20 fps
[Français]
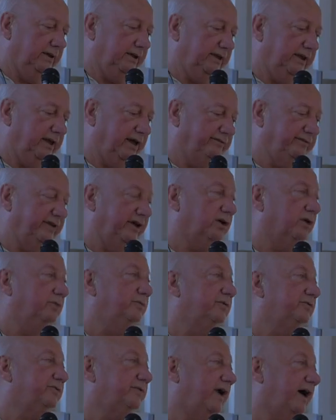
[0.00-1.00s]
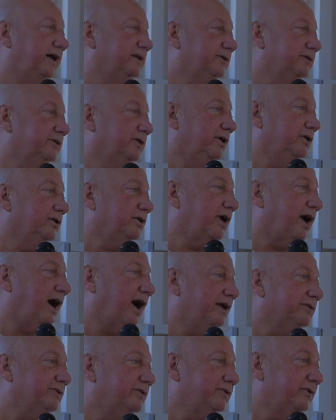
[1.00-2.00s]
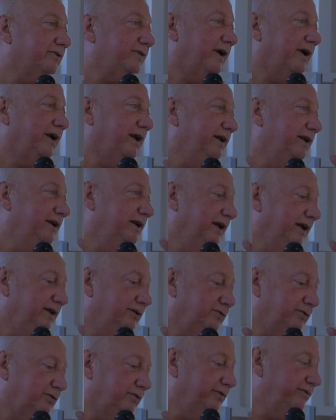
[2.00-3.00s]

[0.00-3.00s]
qui avait comme offrande un crâne de sanglier sur le